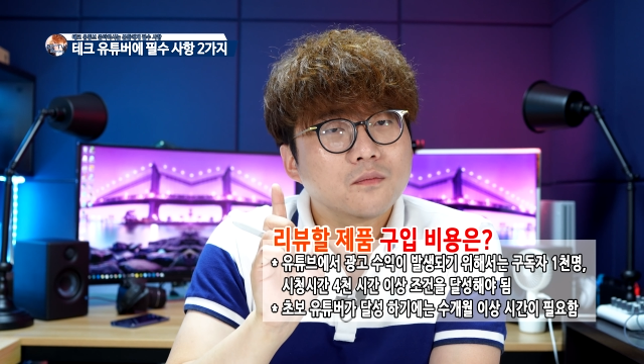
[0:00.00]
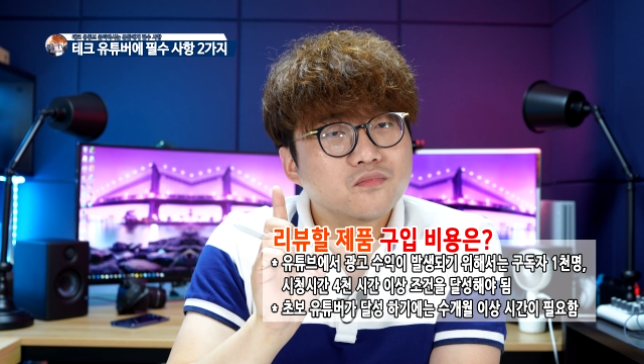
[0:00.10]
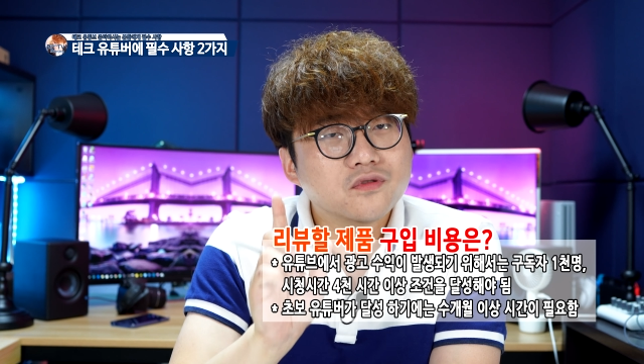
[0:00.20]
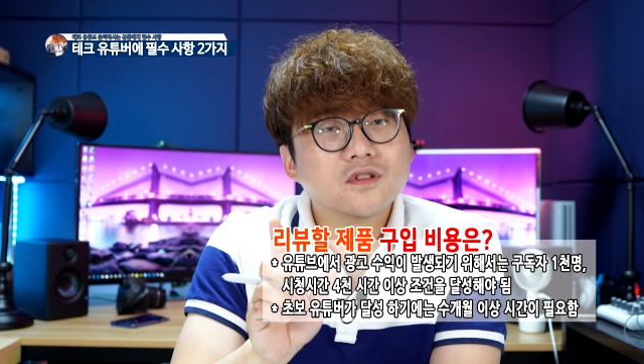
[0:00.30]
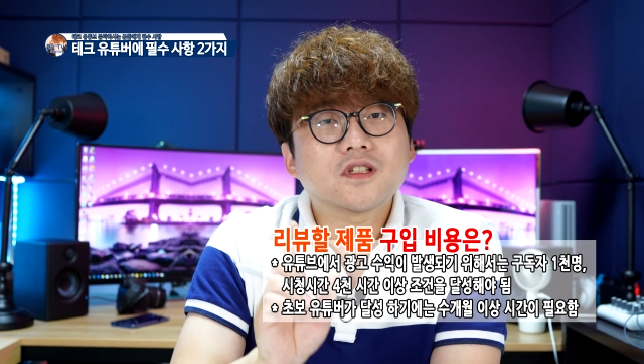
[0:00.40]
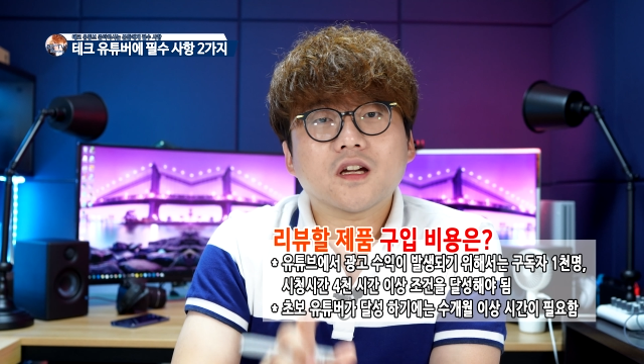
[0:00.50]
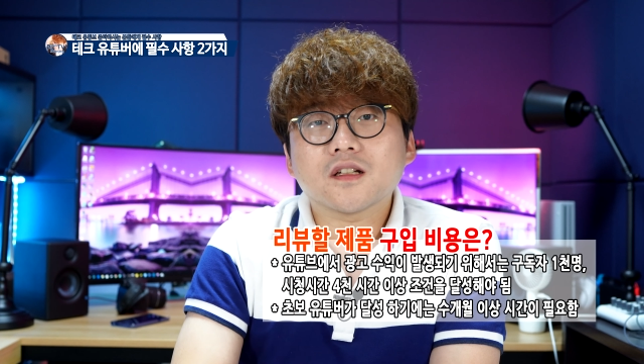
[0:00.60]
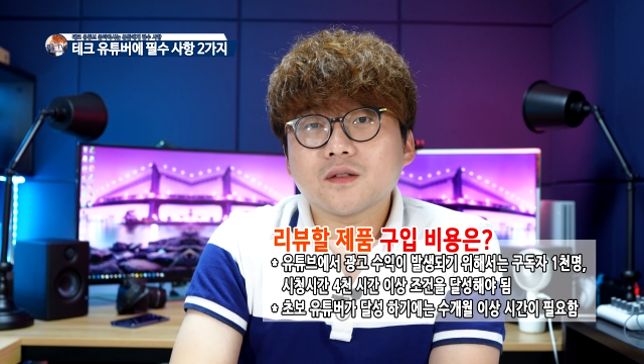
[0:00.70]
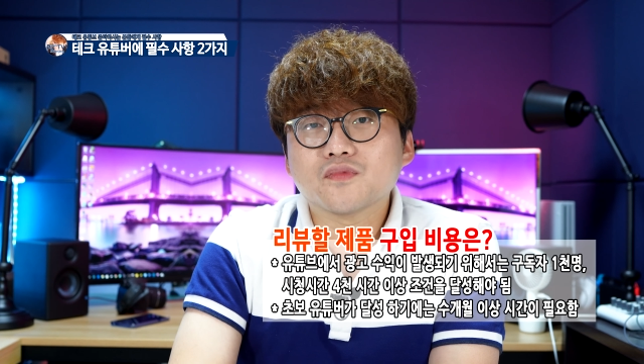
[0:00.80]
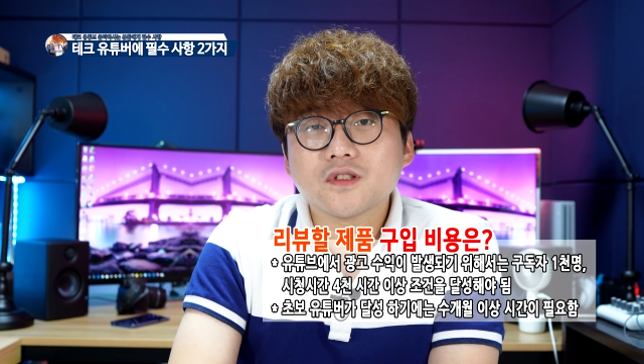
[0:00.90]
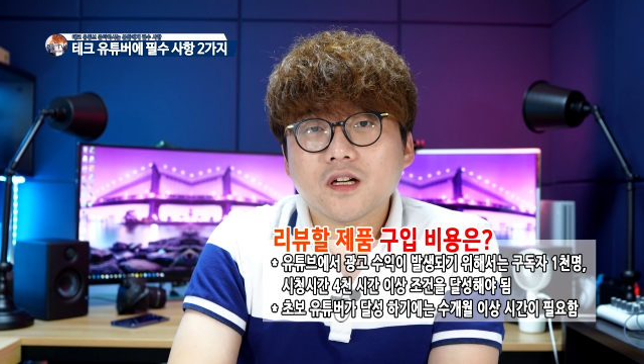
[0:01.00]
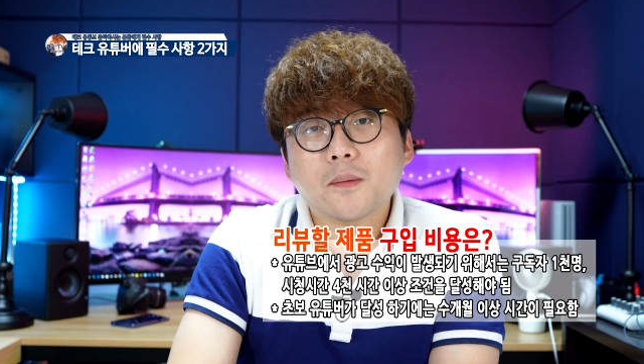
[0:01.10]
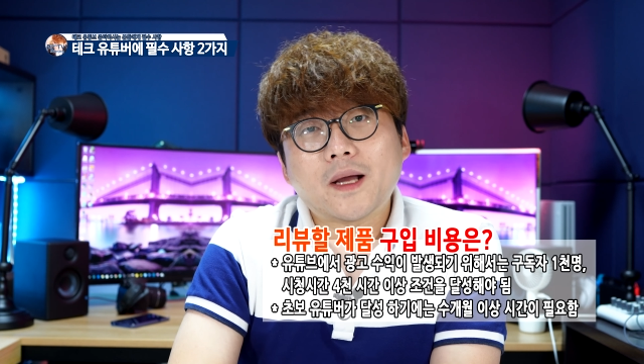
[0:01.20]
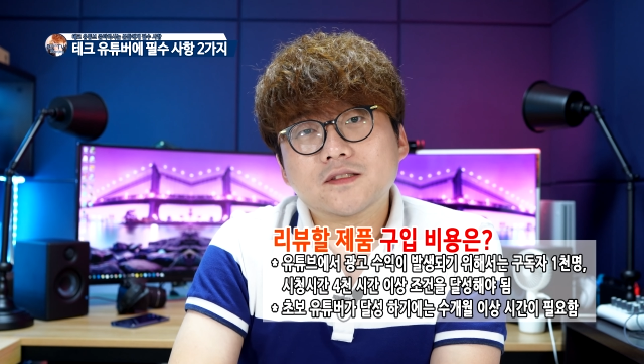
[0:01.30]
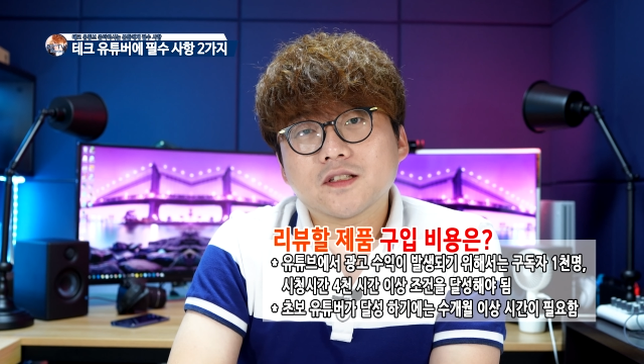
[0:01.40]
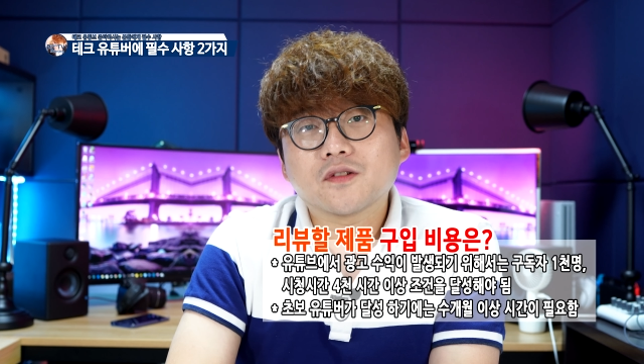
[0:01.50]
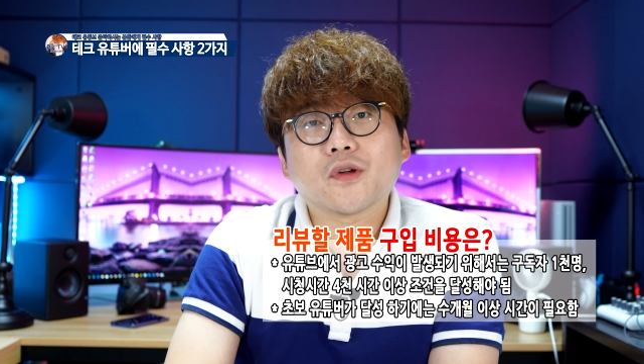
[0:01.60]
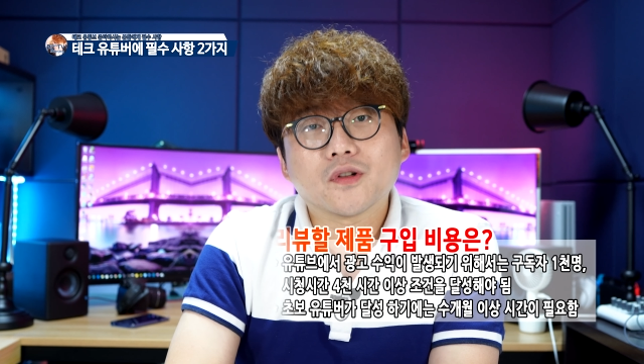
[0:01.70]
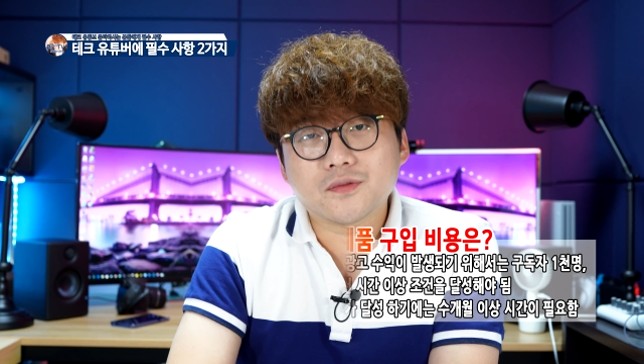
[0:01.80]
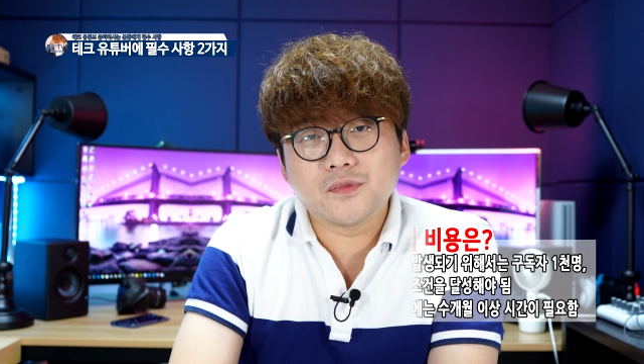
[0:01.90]
문제 아닌 문제가 발생이
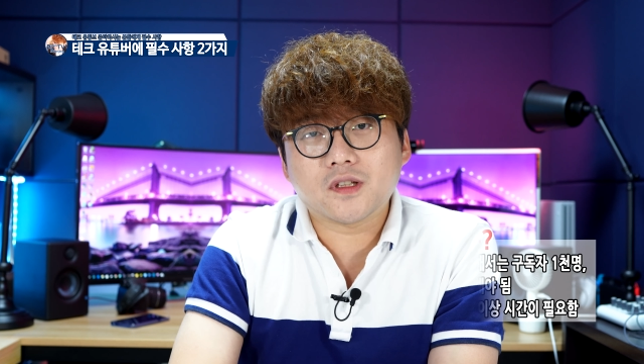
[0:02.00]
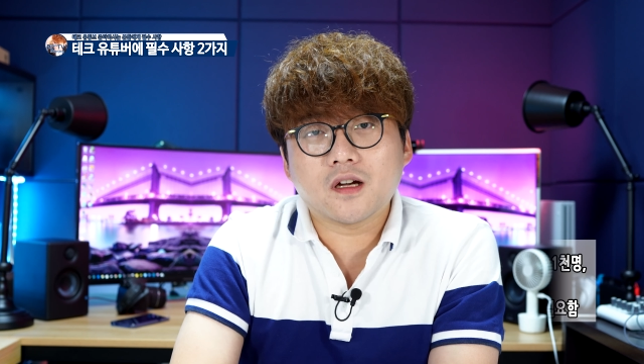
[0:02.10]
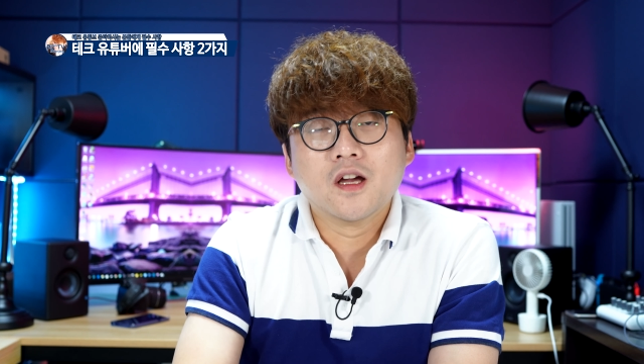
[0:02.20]
되어집니다.